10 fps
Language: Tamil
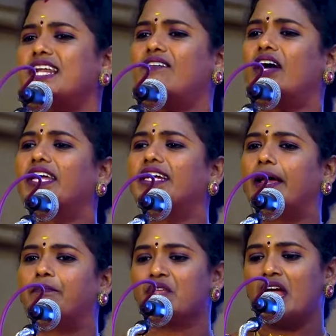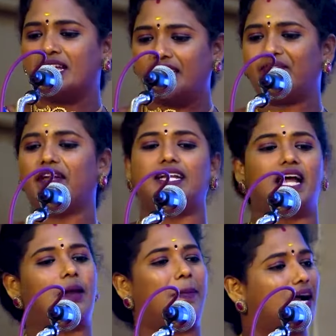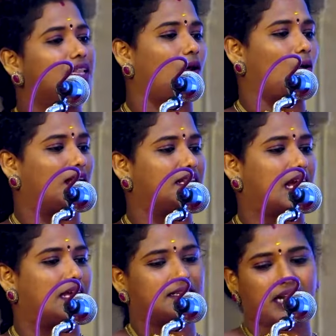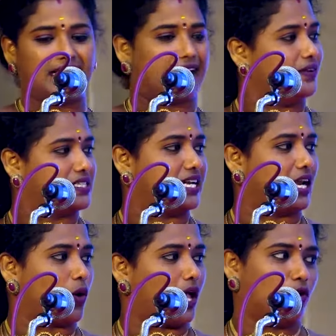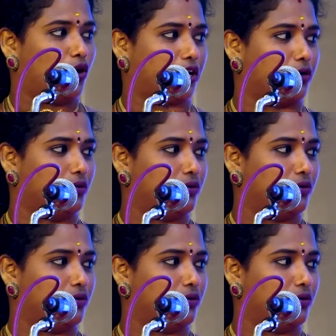எல்லாம் வாங்கிட்டேன் என் வீட்டுக்காரர் பக்கத்துல உட்கார்ந்திருக்காரு நான் டிரைவர் சீட்ல உட்காந்து ஓட்டணும்